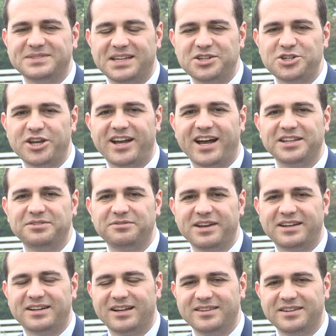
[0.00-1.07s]
TJK TV
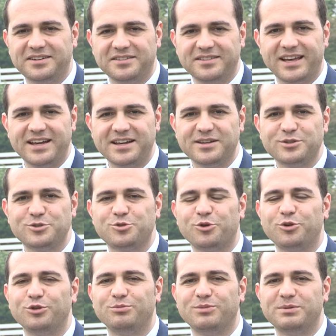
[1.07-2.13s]
ekranlarında
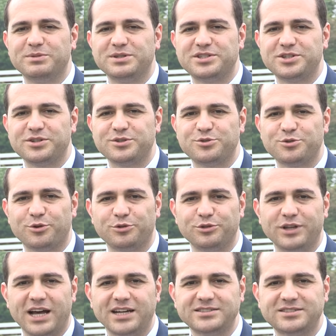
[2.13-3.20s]
sorulmamış
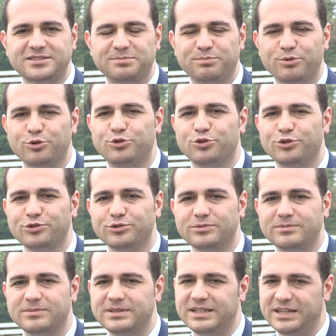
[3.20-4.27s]
sorular bugün
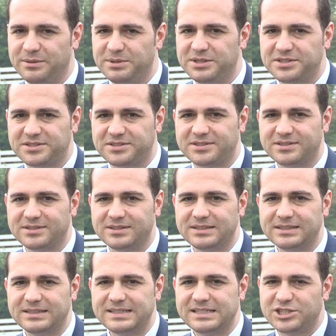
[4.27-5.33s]
yine bir
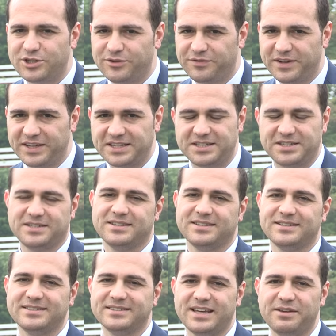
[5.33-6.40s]
çiftlik
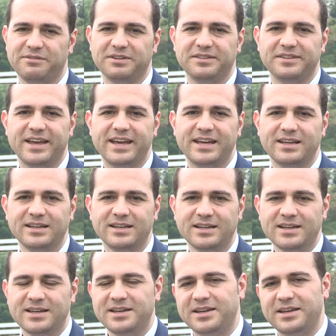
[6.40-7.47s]
evinde.
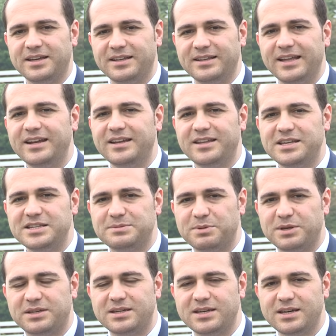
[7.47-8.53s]
E, neredeyiz
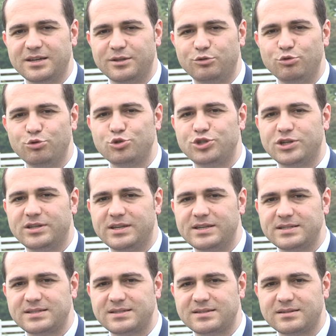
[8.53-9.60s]
peki?
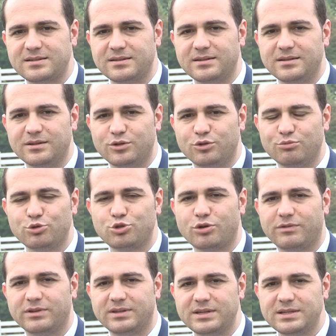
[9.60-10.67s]
Düzce'deyiz, e,
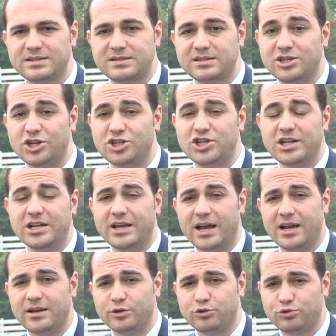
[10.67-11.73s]
Gümüşova'dayız,
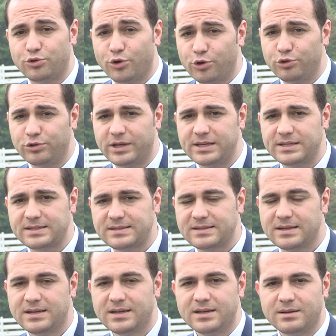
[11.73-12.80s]
Yeşilyayla köyündeyiz.
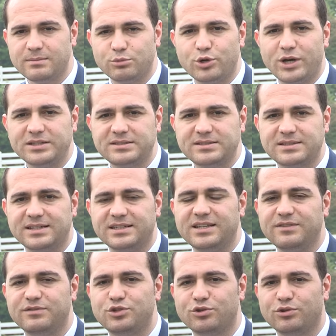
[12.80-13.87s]
Murat
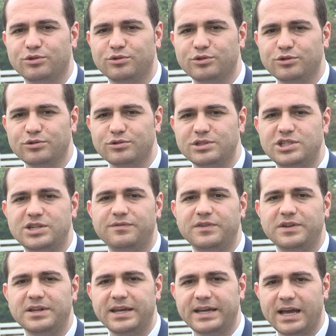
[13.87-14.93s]
Kadayıfçıoğlu'nun
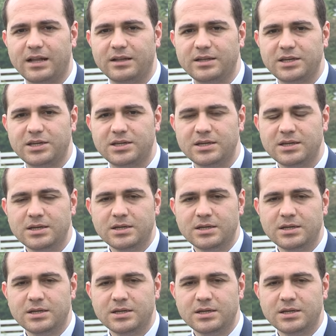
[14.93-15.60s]
çiftliğine geldik.